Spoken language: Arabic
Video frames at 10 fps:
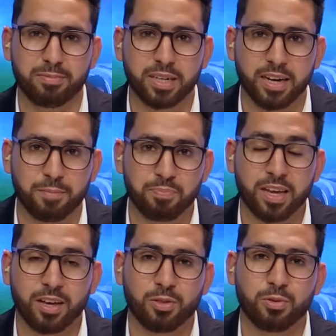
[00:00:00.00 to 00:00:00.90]
منها
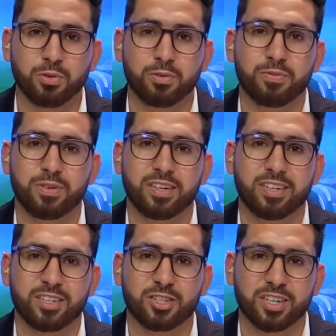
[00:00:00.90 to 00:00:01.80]
ظروف
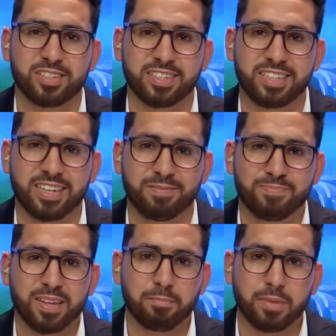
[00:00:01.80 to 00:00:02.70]
شخصية
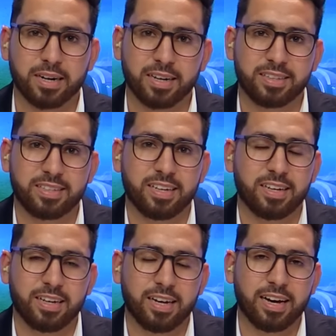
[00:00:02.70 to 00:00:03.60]
مرت
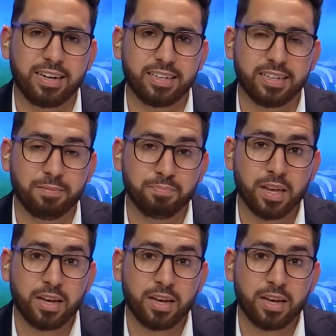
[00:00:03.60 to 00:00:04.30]
علينا